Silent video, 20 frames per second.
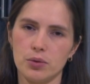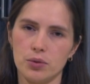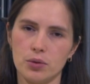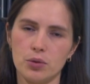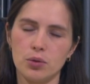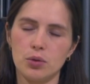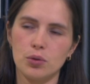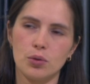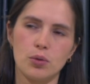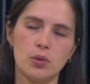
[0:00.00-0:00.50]
Вот
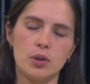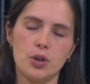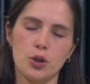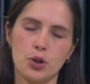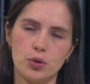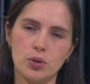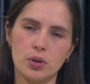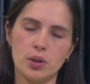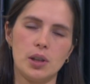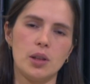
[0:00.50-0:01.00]
кто такой
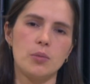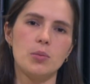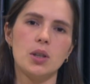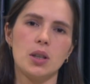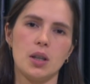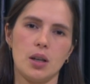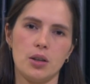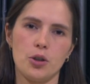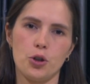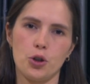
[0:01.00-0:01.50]
режиссер для
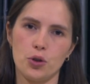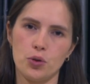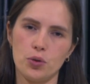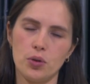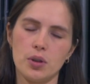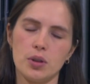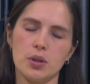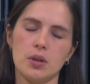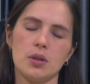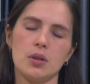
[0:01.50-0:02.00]
меня?
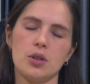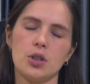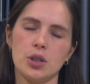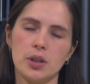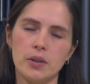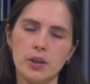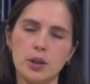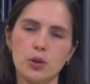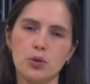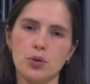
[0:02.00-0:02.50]
Режиссер — это
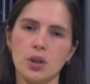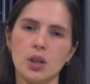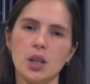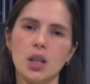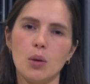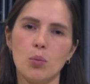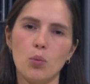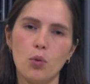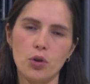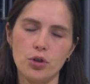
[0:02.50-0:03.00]
человек, который
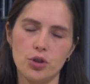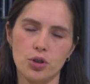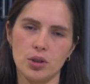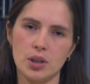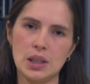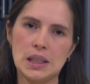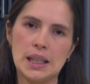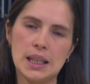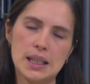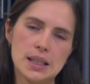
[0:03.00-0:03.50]
не
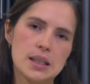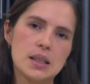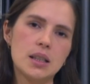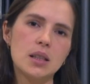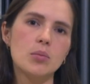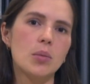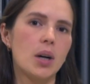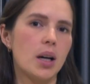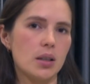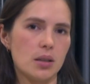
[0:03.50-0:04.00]
может не
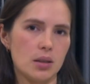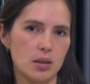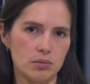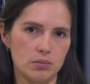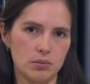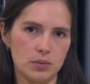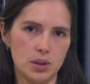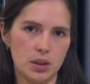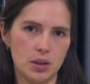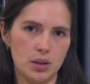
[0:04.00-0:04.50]
снимать.
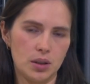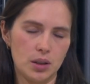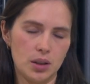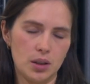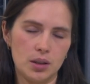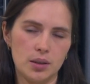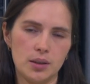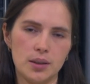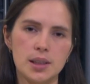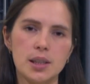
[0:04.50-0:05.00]

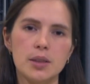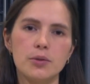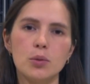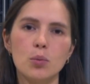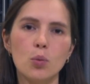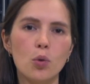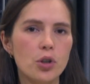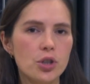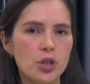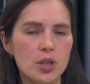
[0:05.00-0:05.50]
Если
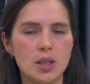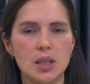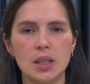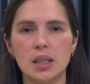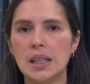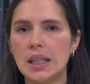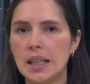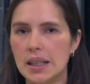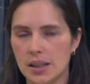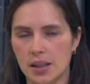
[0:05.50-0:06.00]
вы можете
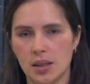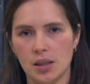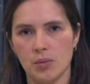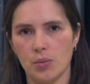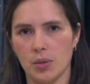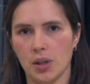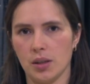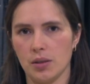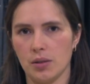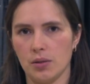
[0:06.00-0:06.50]
не
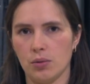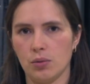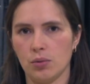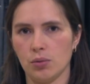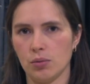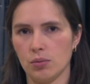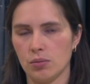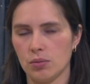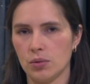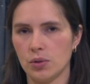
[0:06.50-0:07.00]
снимать,
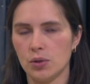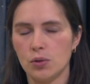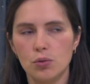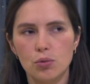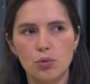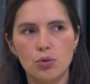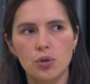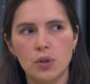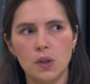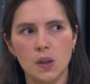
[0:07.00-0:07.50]
то не
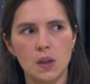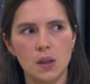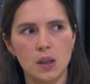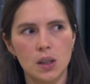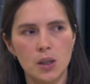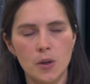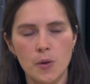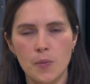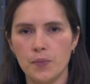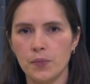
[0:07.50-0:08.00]

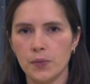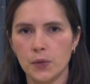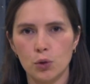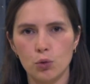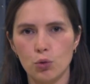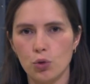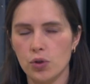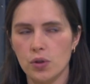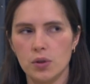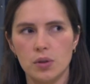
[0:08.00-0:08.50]
нужно, не
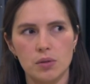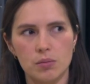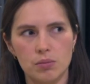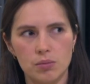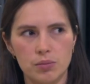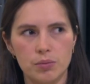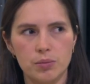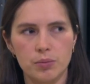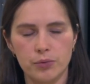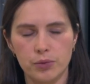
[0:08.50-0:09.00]
нужно
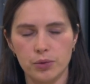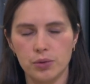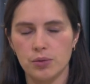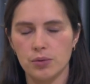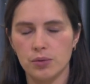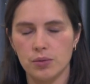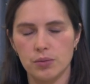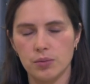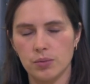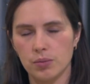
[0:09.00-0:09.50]
вот
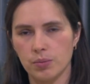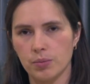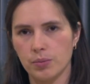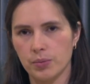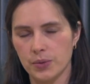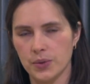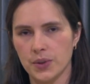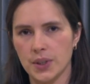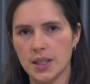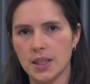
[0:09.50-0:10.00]

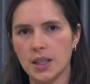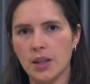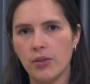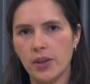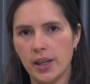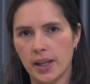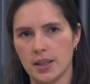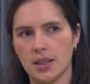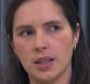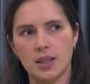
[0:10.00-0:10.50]

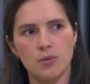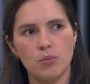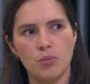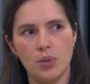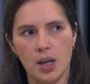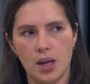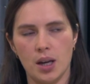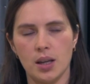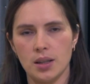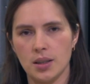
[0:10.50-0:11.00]
заставлять
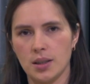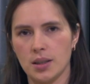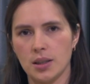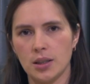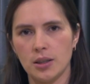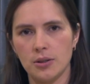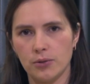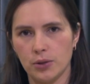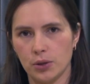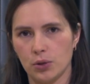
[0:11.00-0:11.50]
себя
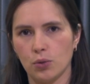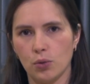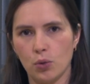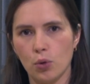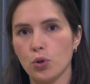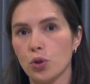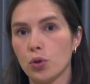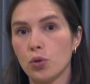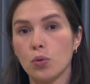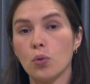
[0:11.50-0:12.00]
идти в эту
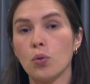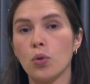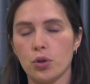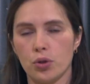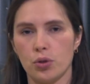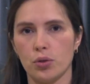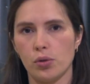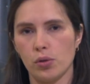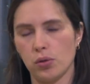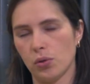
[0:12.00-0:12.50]

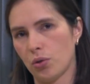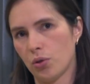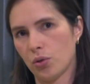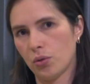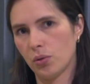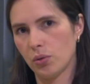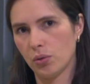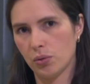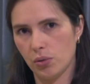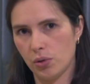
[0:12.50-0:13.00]
очень-очень
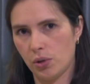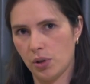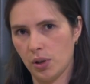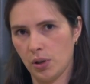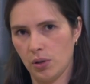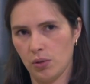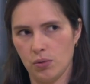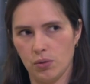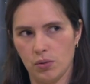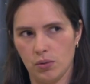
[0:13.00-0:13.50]
сложную
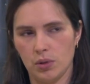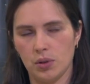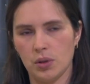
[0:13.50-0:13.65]
индустрию.